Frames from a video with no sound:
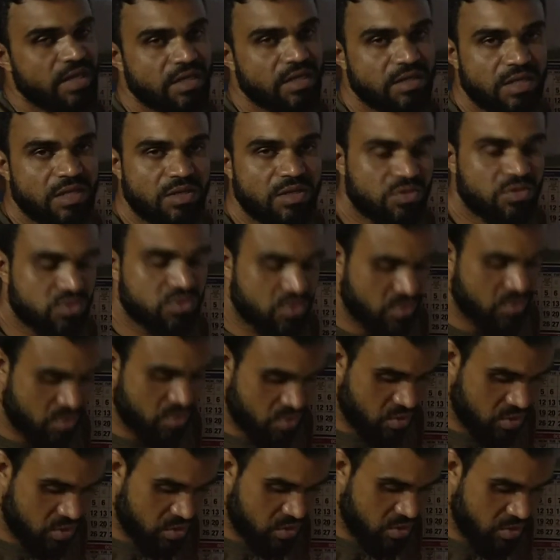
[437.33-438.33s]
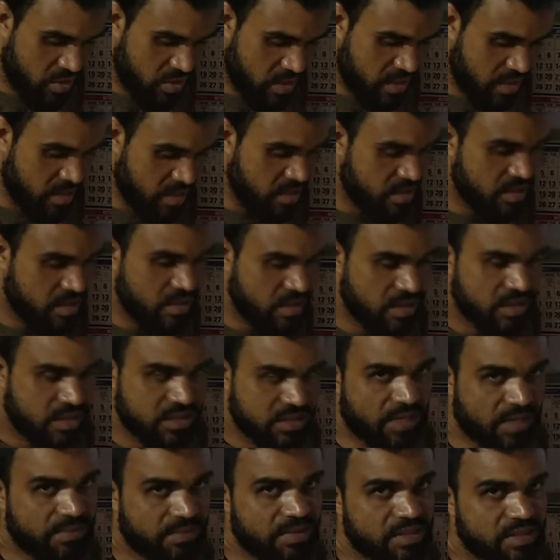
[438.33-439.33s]
এক এগুলো শূন্য ধরতে হয় না
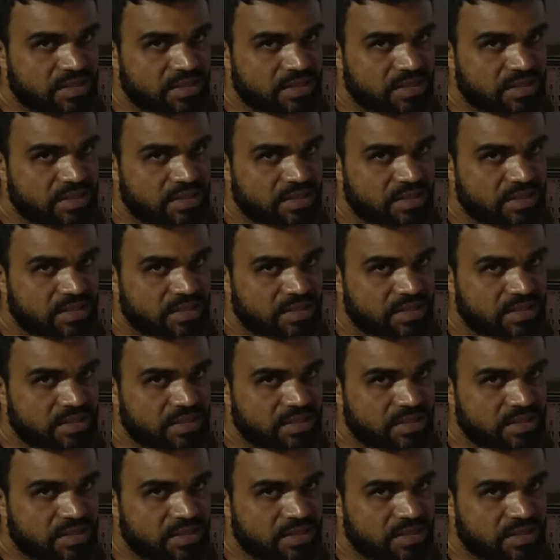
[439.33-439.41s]
সামনে